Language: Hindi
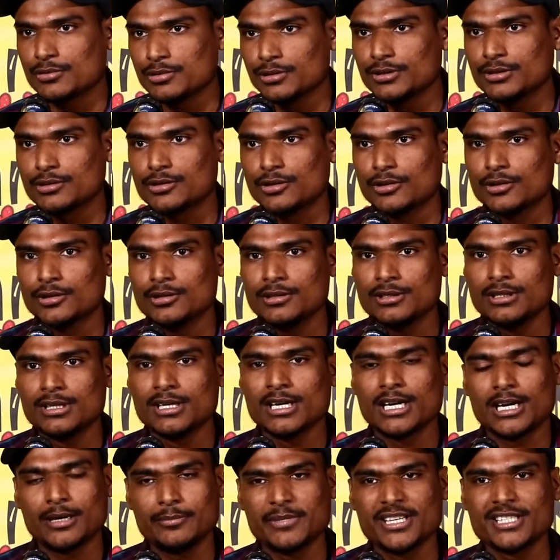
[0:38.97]
खुद को
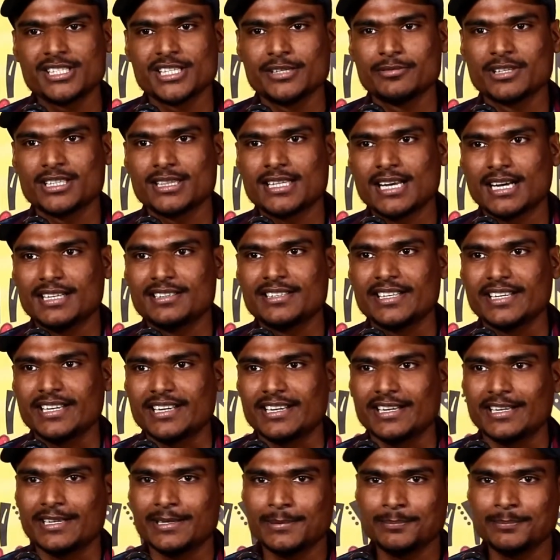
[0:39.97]
हमें जीवन दान दे गए